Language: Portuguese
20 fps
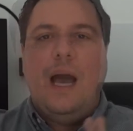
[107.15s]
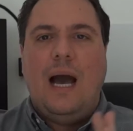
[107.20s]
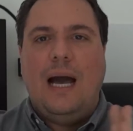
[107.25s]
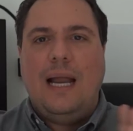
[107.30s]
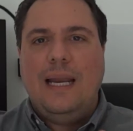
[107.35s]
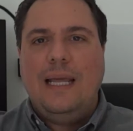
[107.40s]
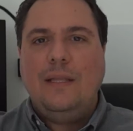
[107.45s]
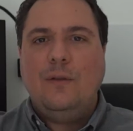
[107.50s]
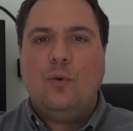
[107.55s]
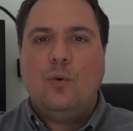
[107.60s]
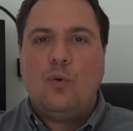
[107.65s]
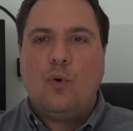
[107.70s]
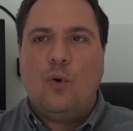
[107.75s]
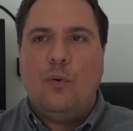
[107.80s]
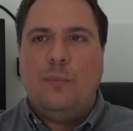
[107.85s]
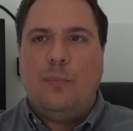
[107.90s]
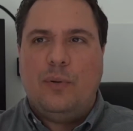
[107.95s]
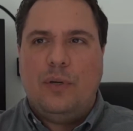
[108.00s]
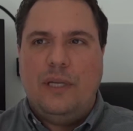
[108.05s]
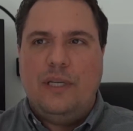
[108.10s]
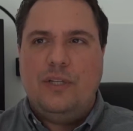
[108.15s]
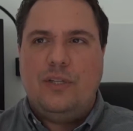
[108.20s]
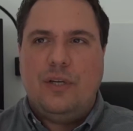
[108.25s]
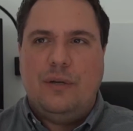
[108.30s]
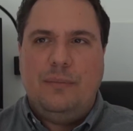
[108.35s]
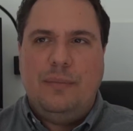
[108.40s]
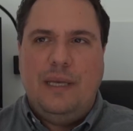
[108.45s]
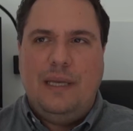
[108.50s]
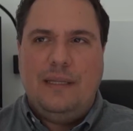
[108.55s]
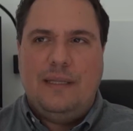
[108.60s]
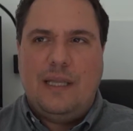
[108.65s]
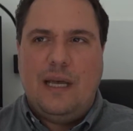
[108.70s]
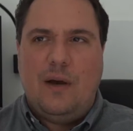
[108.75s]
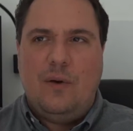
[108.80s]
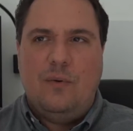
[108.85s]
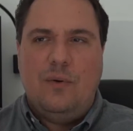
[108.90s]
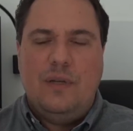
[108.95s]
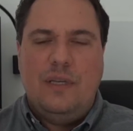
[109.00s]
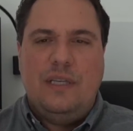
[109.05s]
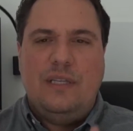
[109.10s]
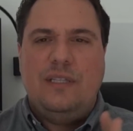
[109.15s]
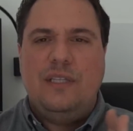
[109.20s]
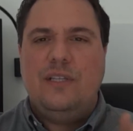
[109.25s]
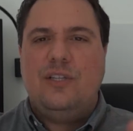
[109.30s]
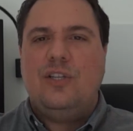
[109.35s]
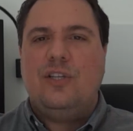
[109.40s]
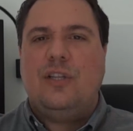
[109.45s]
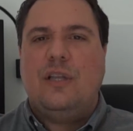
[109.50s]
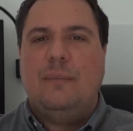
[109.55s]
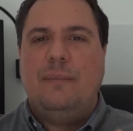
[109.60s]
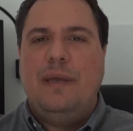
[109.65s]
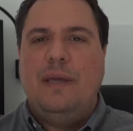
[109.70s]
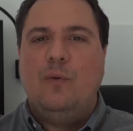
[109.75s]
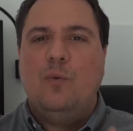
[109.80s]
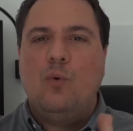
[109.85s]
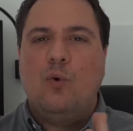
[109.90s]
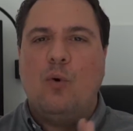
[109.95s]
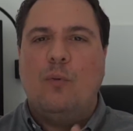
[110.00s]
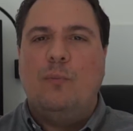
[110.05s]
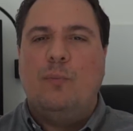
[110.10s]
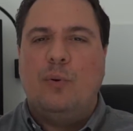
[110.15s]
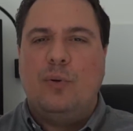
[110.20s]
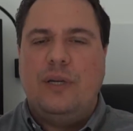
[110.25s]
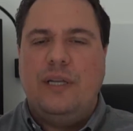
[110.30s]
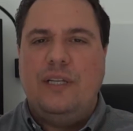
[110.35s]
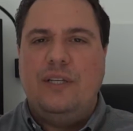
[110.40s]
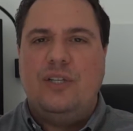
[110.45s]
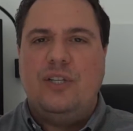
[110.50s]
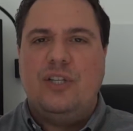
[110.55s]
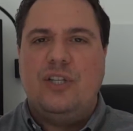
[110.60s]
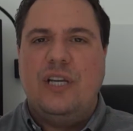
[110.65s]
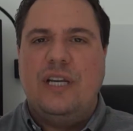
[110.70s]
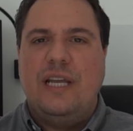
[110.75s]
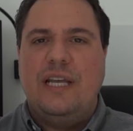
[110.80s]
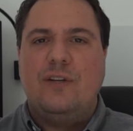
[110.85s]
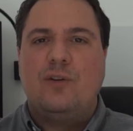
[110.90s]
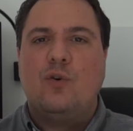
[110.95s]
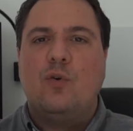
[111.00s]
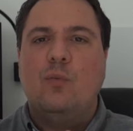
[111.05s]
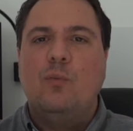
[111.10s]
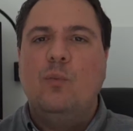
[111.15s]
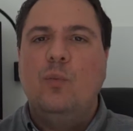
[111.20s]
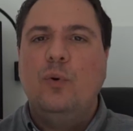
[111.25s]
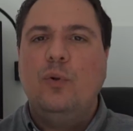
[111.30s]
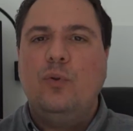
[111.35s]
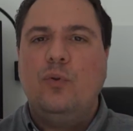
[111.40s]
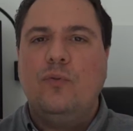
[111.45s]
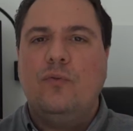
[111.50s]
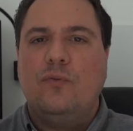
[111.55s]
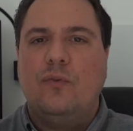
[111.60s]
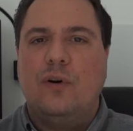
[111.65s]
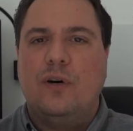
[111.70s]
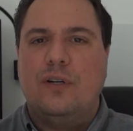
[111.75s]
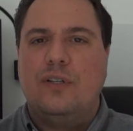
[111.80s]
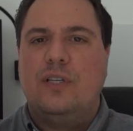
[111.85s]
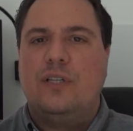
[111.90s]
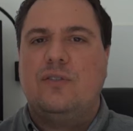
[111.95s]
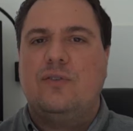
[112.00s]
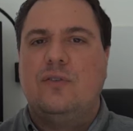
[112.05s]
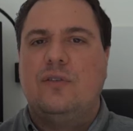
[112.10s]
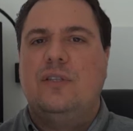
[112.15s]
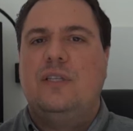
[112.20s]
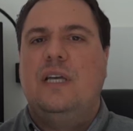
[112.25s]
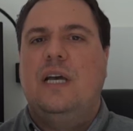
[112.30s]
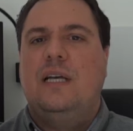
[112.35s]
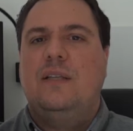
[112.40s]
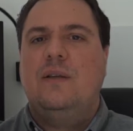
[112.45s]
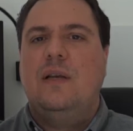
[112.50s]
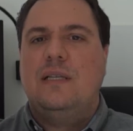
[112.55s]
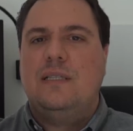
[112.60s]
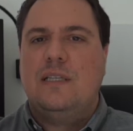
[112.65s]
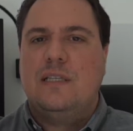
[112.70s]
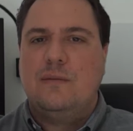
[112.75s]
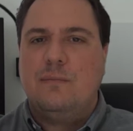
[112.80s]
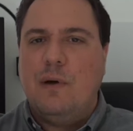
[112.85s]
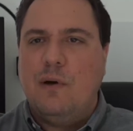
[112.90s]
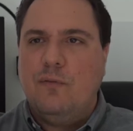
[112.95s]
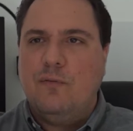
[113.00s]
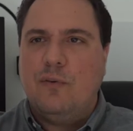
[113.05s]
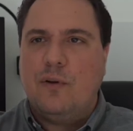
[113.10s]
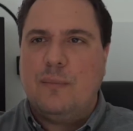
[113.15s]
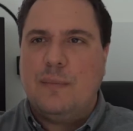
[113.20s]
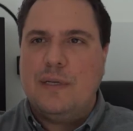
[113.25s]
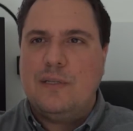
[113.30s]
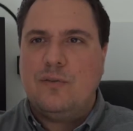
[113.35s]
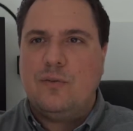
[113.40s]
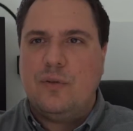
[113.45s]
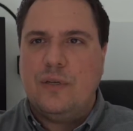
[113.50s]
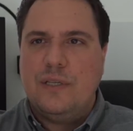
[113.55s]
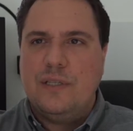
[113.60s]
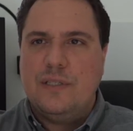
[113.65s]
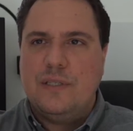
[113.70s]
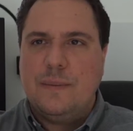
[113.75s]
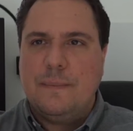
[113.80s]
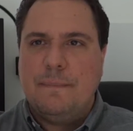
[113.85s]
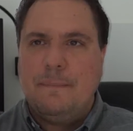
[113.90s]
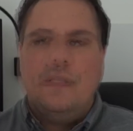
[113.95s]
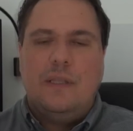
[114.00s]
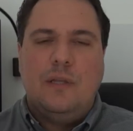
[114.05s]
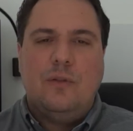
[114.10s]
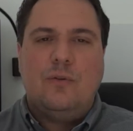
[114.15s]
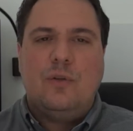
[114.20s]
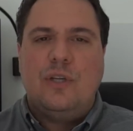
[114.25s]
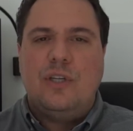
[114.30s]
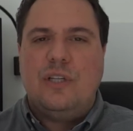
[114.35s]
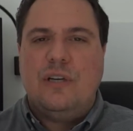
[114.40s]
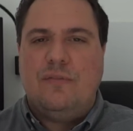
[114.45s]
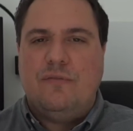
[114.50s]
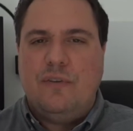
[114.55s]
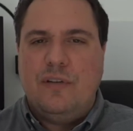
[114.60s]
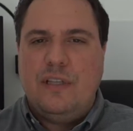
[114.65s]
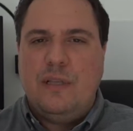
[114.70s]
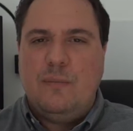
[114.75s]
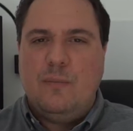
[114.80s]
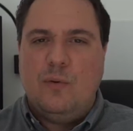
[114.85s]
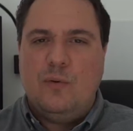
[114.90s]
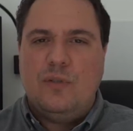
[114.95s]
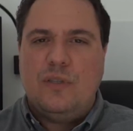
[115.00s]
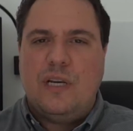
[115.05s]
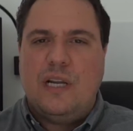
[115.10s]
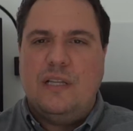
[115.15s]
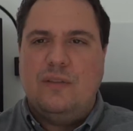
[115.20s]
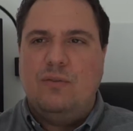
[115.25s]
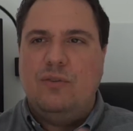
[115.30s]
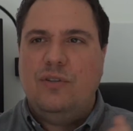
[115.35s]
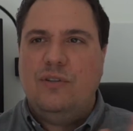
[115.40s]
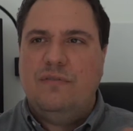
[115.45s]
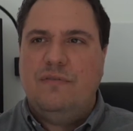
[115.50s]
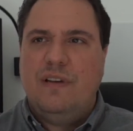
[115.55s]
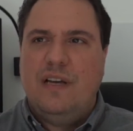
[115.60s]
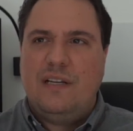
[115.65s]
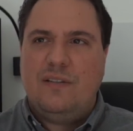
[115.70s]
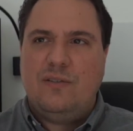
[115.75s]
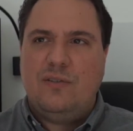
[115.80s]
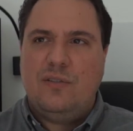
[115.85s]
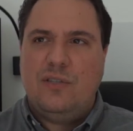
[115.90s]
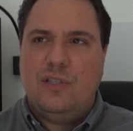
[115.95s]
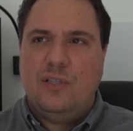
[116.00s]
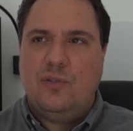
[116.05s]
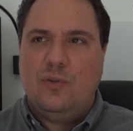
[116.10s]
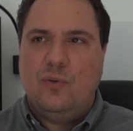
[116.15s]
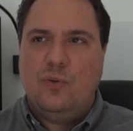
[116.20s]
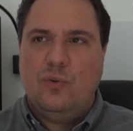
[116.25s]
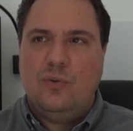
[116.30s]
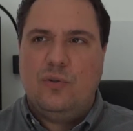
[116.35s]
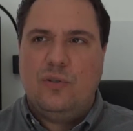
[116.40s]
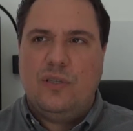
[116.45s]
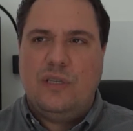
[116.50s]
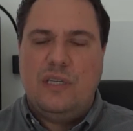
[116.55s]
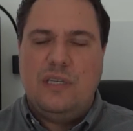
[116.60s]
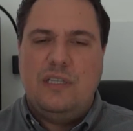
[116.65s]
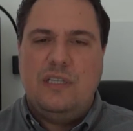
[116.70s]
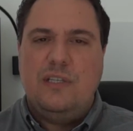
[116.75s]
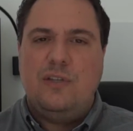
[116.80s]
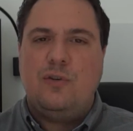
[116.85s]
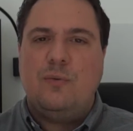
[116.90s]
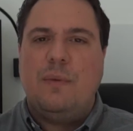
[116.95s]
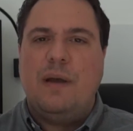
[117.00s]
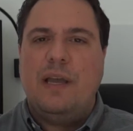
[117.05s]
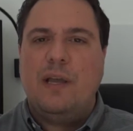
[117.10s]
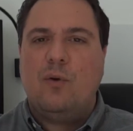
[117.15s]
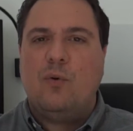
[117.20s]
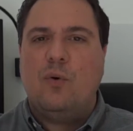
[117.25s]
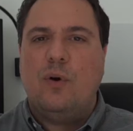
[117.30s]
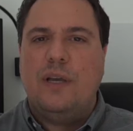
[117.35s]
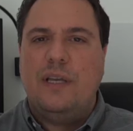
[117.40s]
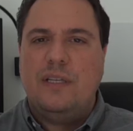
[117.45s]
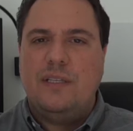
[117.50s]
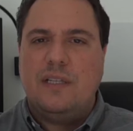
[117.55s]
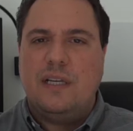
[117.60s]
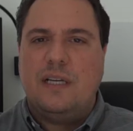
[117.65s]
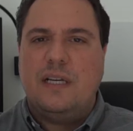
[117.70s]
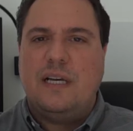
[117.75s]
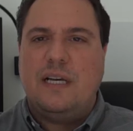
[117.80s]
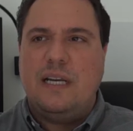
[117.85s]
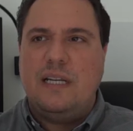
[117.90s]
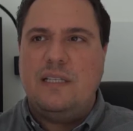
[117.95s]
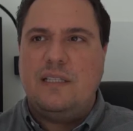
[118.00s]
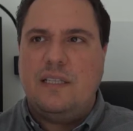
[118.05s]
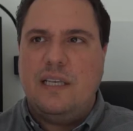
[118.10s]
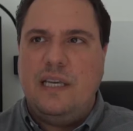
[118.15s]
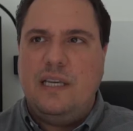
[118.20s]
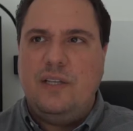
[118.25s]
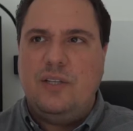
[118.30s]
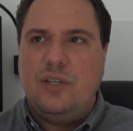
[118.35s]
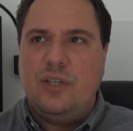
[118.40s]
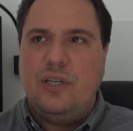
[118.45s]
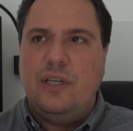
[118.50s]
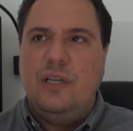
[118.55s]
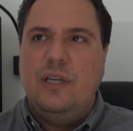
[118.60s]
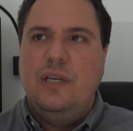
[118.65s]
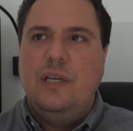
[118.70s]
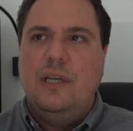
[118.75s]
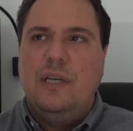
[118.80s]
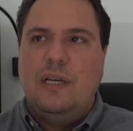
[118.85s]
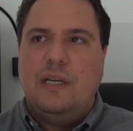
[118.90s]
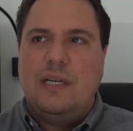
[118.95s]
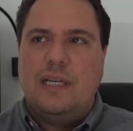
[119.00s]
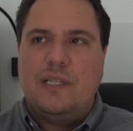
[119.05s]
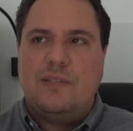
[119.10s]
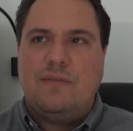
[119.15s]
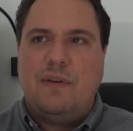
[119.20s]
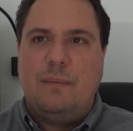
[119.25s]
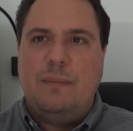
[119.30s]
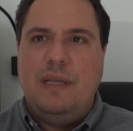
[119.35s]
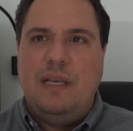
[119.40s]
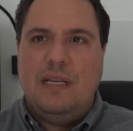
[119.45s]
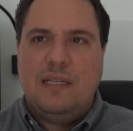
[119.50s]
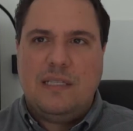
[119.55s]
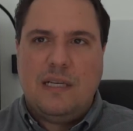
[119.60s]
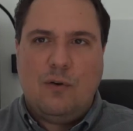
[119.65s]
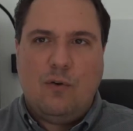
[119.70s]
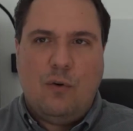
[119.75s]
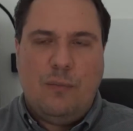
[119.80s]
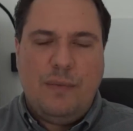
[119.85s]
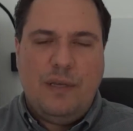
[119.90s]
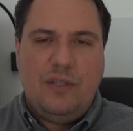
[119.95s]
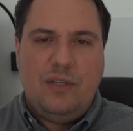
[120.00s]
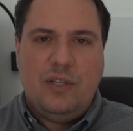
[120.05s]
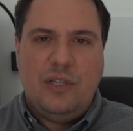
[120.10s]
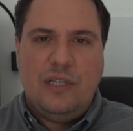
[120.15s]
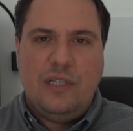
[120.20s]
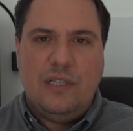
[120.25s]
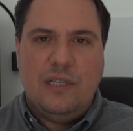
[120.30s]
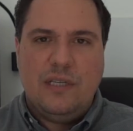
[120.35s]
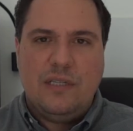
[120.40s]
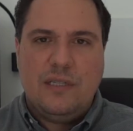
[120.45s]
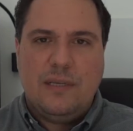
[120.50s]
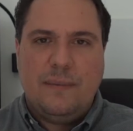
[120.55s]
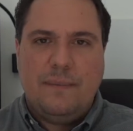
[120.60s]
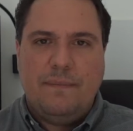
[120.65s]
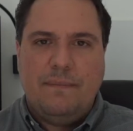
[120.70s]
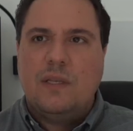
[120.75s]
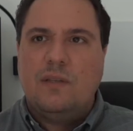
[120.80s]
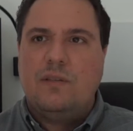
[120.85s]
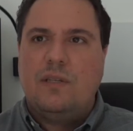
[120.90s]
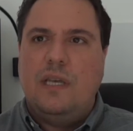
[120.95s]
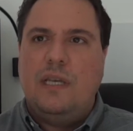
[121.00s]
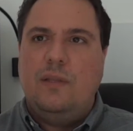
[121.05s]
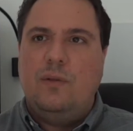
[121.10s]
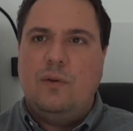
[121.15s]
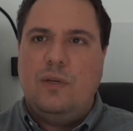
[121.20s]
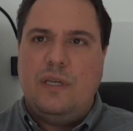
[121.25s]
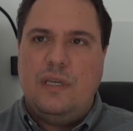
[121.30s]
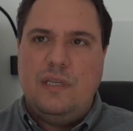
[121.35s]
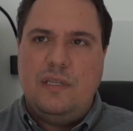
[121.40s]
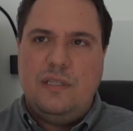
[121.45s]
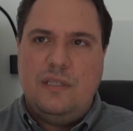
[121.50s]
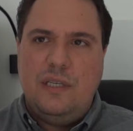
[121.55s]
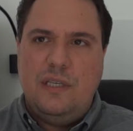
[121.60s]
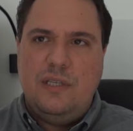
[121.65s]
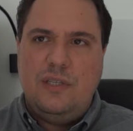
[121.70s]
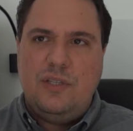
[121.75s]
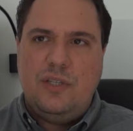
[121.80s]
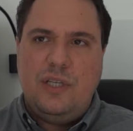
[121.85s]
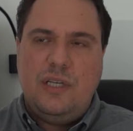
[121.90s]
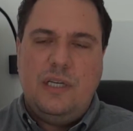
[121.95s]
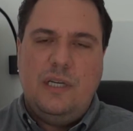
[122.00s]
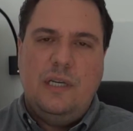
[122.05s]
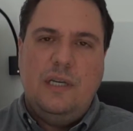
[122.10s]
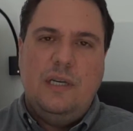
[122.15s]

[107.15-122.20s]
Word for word: Além do componente ambiental, existe também um componente genético muito forte associado a essas malformações, tanto que já foi demonstrado em diversos estudos que existe uma recorrência crescente nas famílias acometidas, sendo que existe